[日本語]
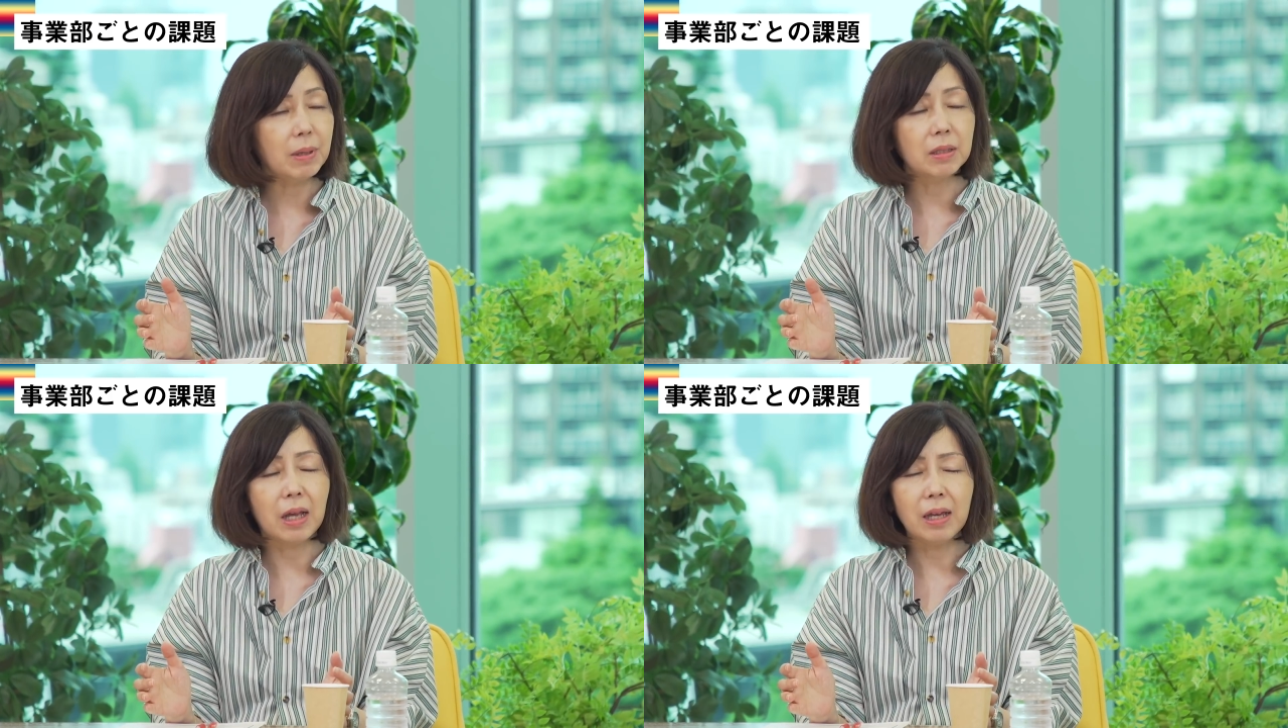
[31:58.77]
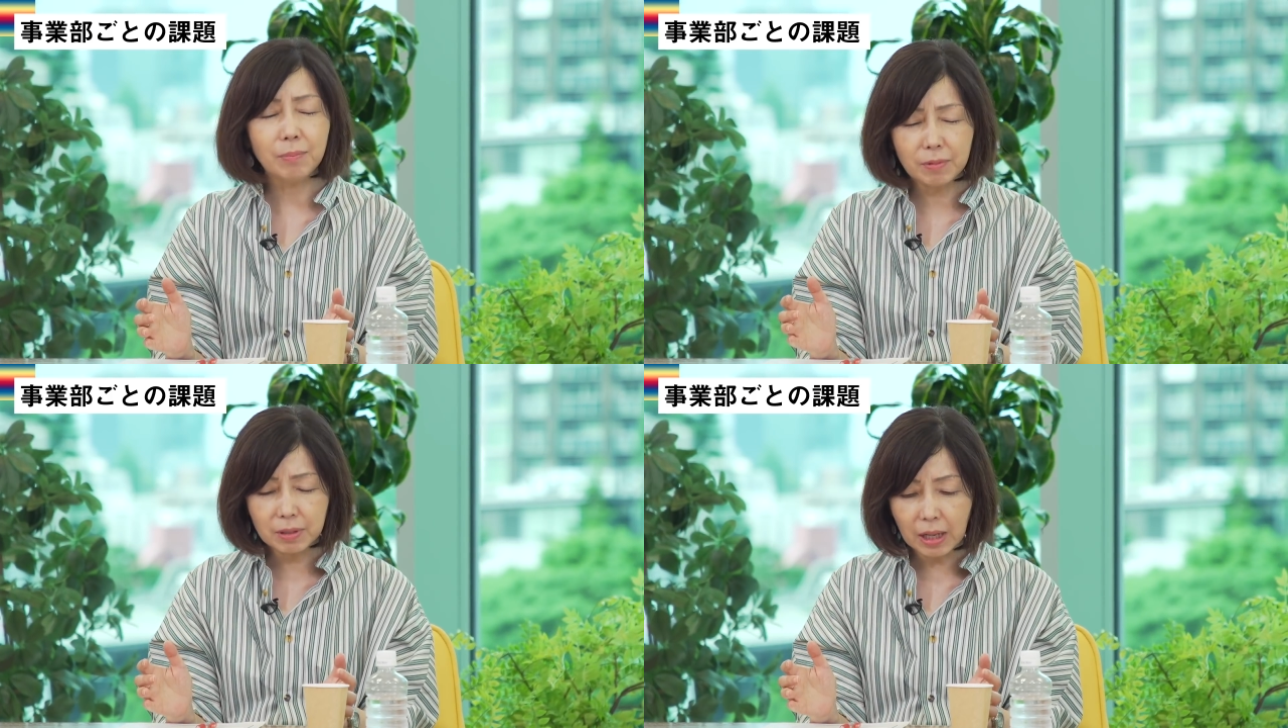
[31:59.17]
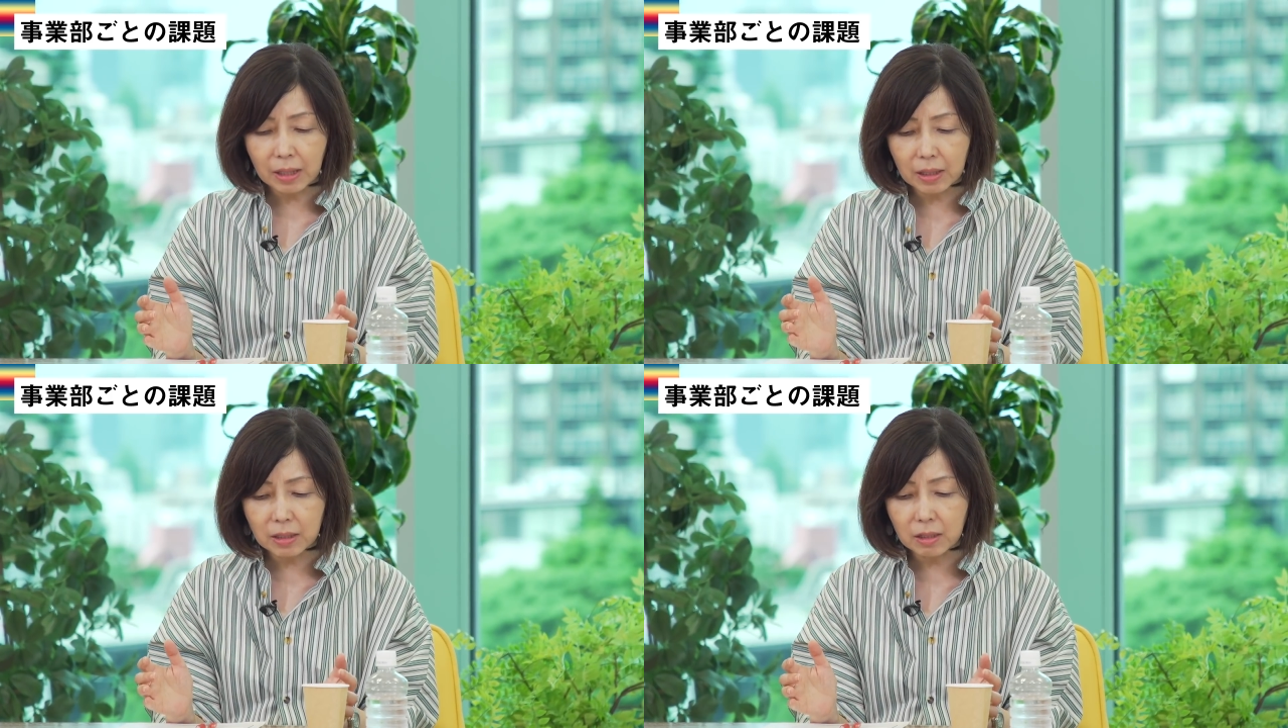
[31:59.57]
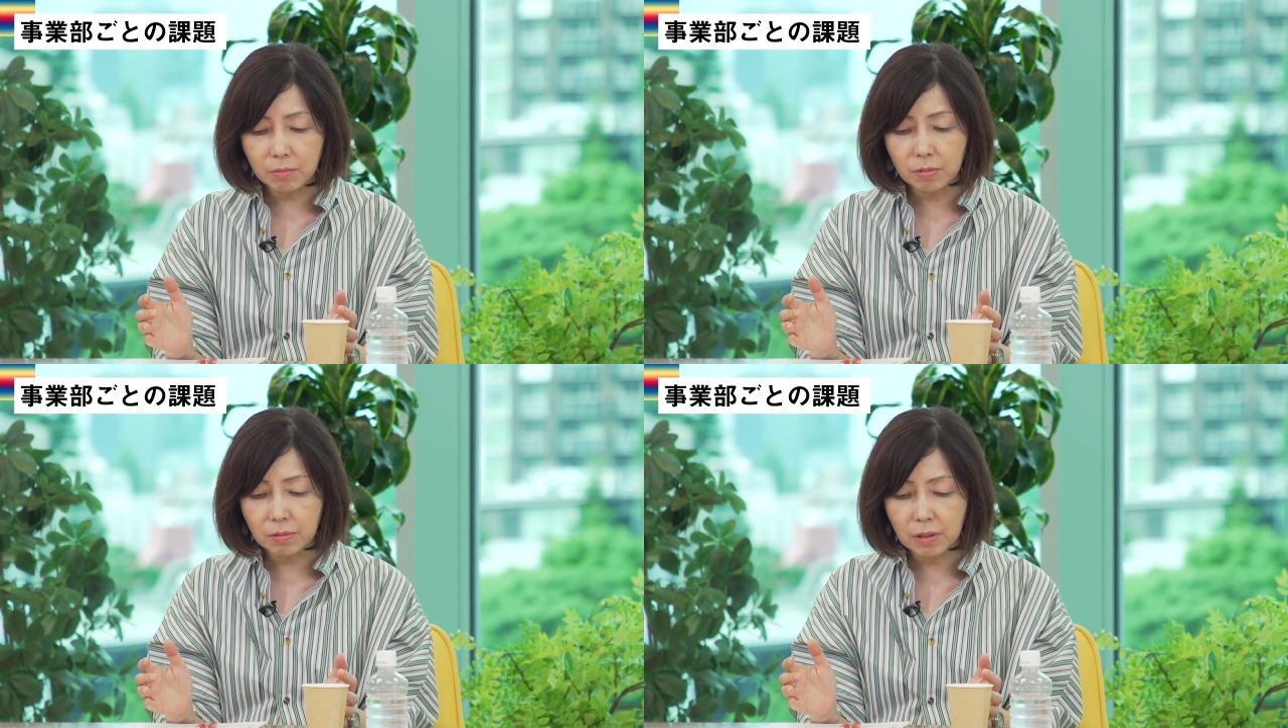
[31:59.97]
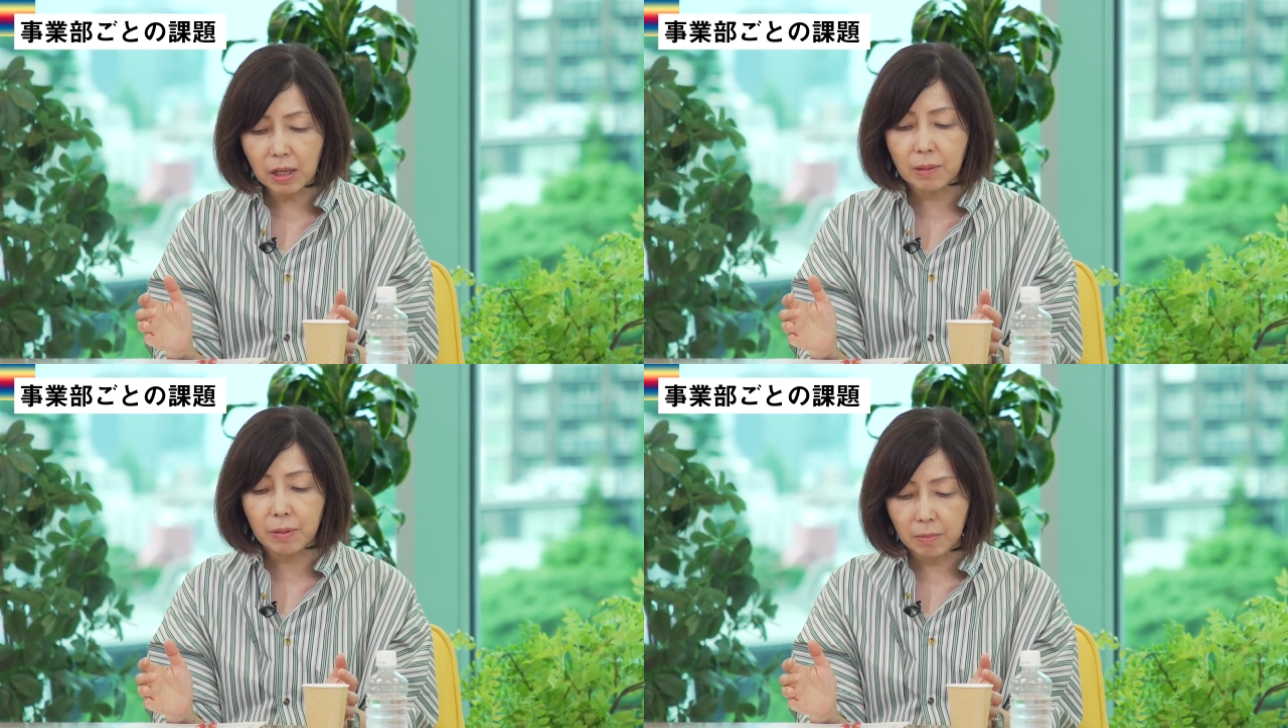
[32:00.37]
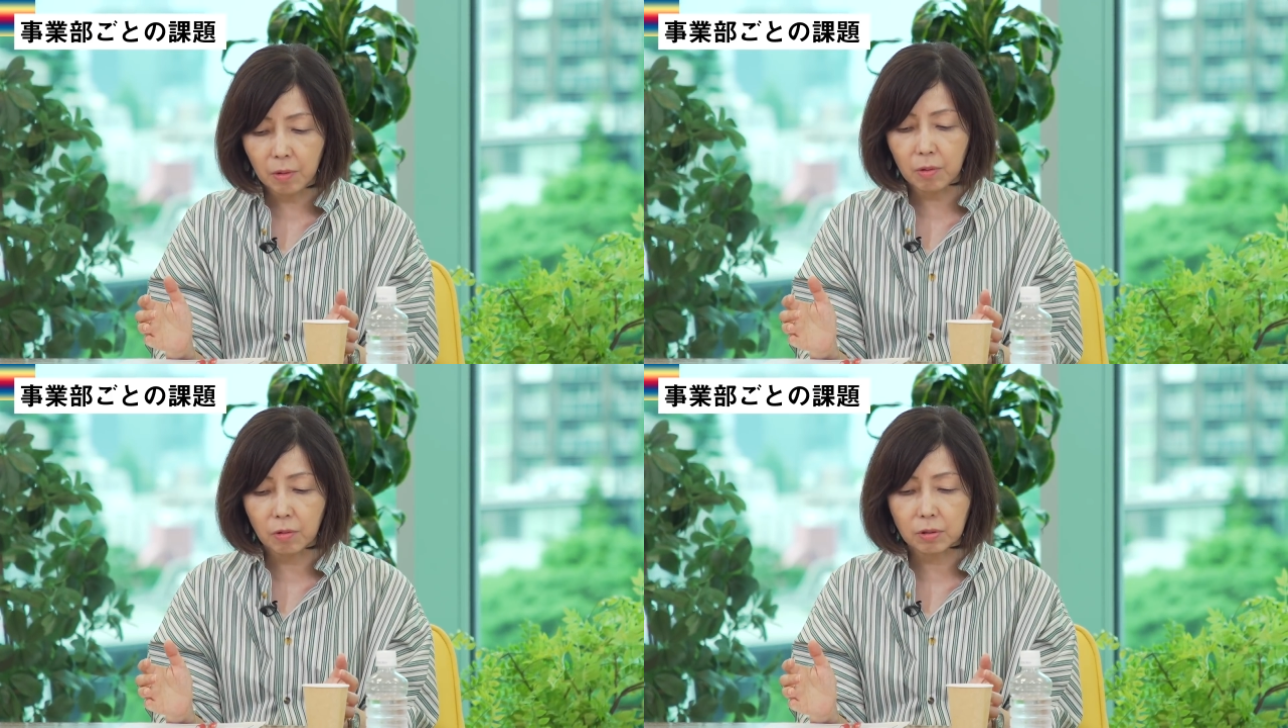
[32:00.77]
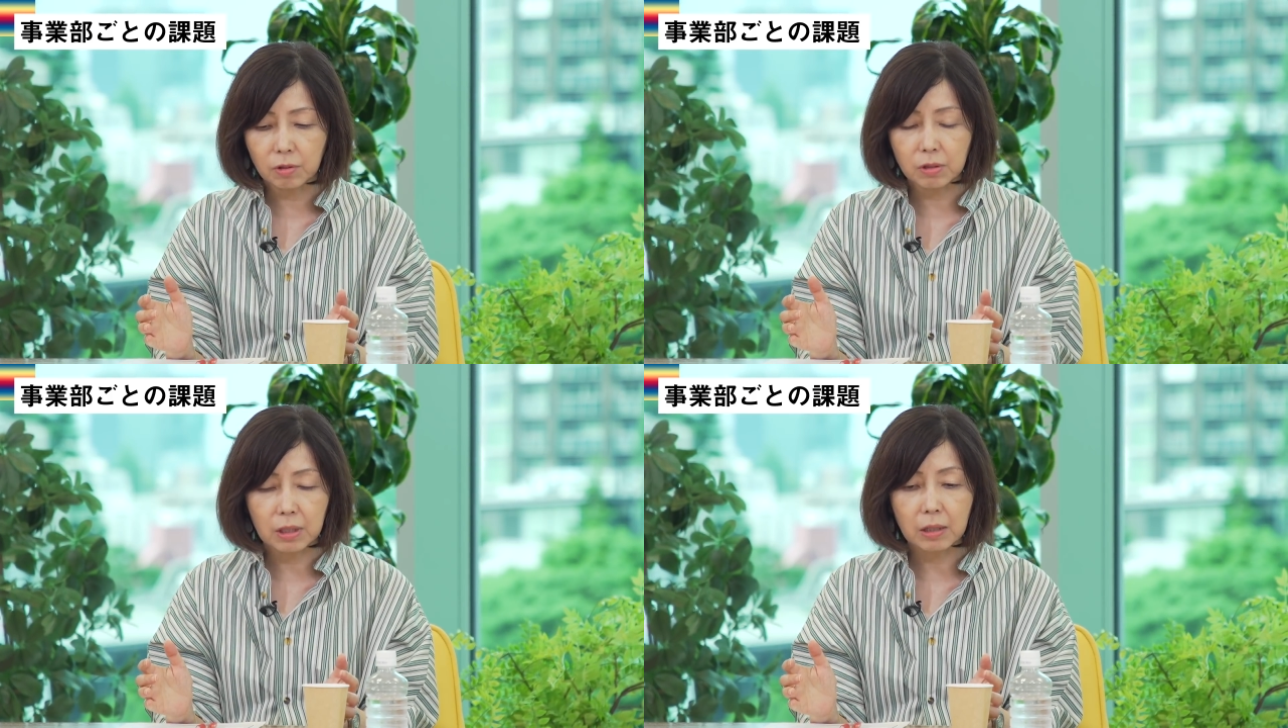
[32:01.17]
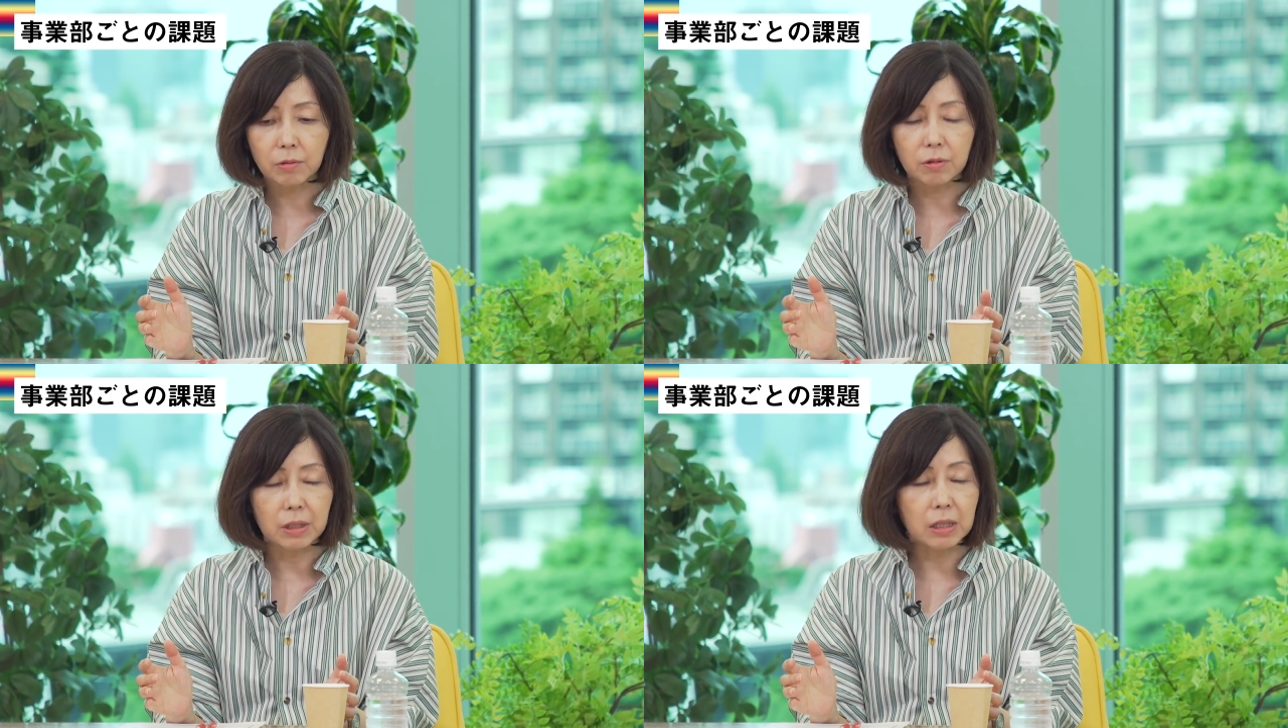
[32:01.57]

まあ、だいぶ最近新聞テレビもこの長時時間労働な